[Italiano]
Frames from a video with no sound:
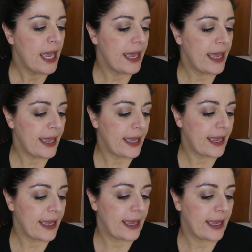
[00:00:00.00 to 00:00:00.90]

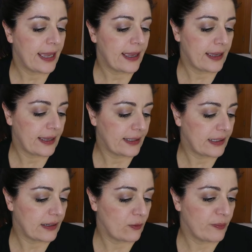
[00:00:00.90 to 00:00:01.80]
Eh, eh,
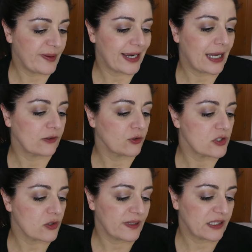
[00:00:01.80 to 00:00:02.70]
ed è un peccato
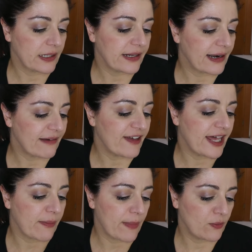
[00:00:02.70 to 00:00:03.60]
insomma tenerla
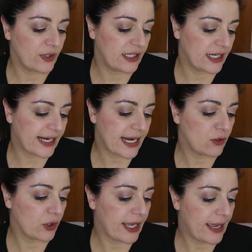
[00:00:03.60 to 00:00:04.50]
ferma quindi
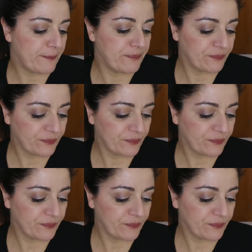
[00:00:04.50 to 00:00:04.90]
credo che